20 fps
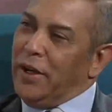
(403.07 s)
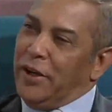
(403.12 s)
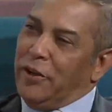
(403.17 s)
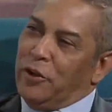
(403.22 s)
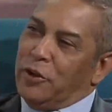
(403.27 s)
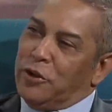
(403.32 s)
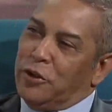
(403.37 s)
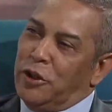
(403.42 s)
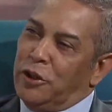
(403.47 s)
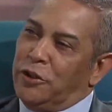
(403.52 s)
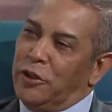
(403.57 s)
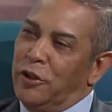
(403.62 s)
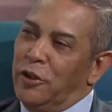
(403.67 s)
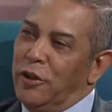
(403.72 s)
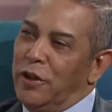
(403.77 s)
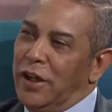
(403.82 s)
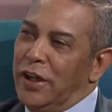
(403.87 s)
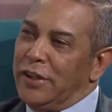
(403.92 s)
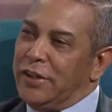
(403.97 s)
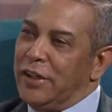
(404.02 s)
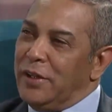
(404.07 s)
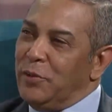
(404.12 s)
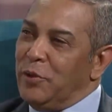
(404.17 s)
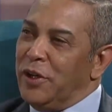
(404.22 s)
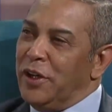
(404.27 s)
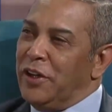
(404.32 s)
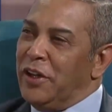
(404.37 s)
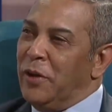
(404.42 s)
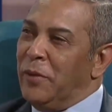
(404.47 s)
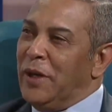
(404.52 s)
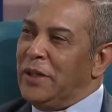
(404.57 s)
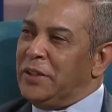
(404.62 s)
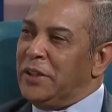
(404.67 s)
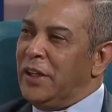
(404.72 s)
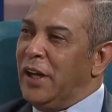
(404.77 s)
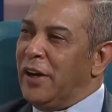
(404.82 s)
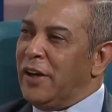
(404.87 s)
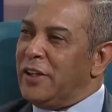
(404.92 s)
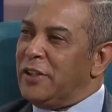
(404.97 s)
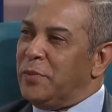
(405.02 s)
nosotros lo que hacemos es debatir
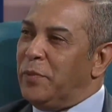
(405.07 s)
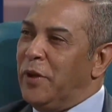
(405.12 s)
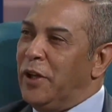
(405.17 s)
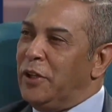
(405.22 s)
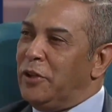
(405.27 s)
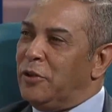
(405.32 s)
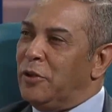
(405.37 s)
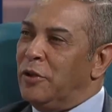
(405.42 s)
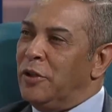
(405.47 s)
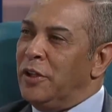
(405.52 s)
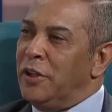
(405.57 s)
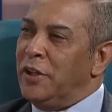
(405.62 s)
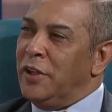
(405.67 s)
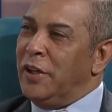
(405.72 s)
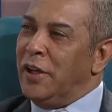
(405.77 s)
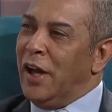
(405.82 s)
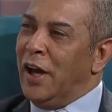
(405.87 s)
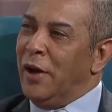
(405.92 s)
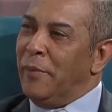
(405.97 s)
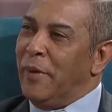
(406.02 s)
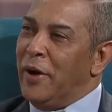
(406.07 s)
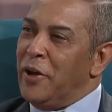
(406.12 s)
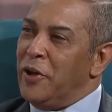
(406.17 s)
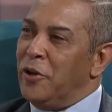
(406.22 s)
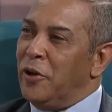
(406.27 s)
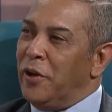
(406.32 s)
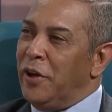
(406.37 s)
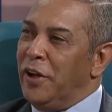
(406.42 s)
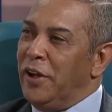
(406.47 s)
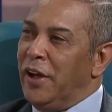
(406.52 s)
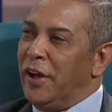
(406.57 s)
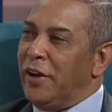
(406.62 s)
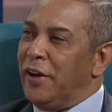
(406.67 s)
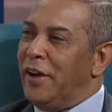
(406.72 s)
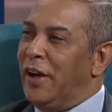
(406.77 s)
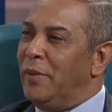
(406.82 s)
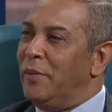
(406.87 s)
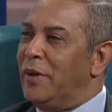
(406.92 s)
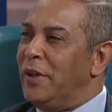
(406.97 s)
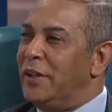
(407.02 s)
al respecto y la mayoría
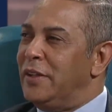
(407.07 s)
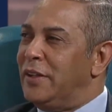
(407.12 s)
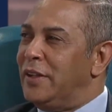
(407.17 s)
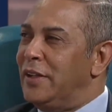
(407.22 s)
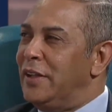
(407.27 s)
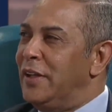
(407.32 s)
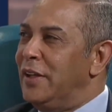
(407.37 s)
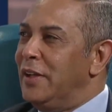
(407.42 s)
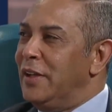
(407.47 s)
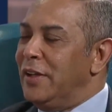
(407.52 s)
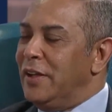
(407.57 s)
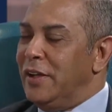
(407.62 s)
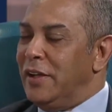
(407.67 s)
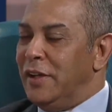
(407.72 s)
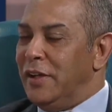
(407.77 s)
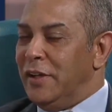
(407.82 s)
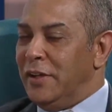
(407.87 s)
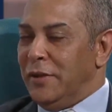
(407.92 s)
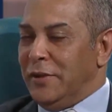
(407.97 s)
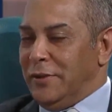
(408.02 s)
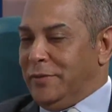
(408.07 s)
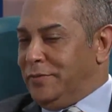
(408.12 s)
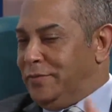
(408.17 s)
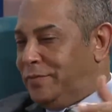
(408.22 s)
realmente eh,